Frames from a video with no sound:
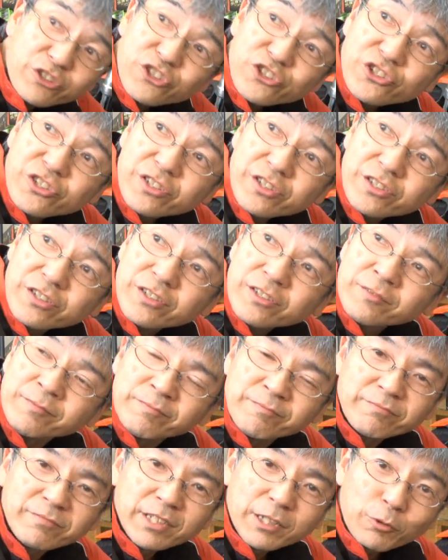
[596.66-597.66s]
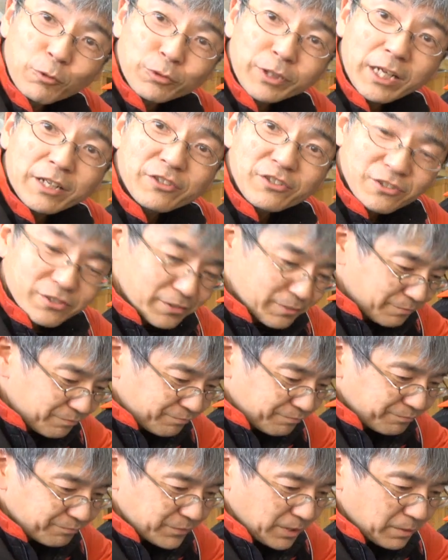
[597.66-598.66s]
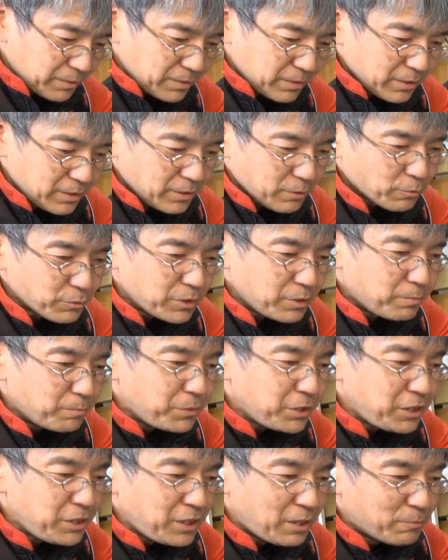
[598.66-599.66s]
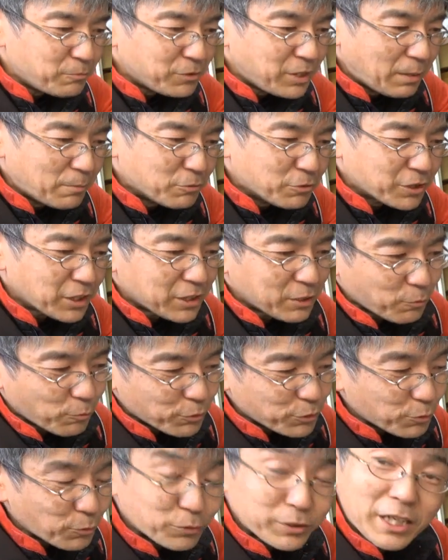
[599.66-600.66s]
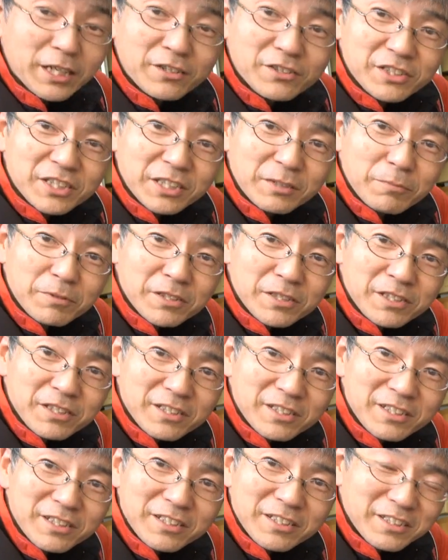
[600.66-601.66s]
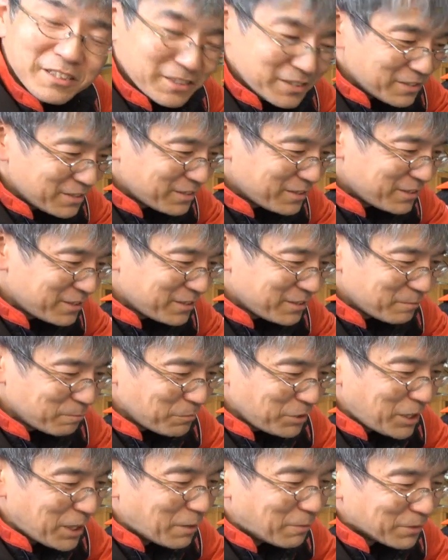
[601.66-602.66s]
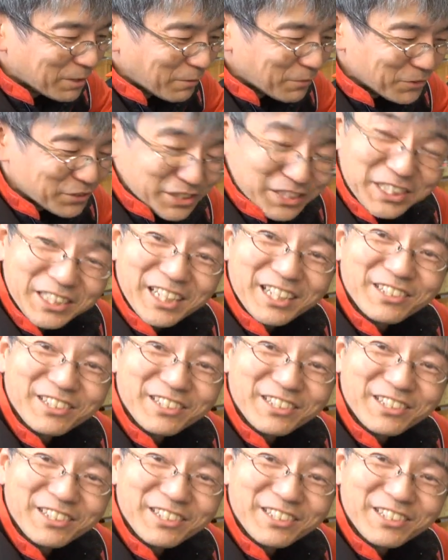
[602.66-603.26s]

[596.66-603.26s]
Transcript: スロタックスここに BMW で書いてここにロタックスって BMW って入れて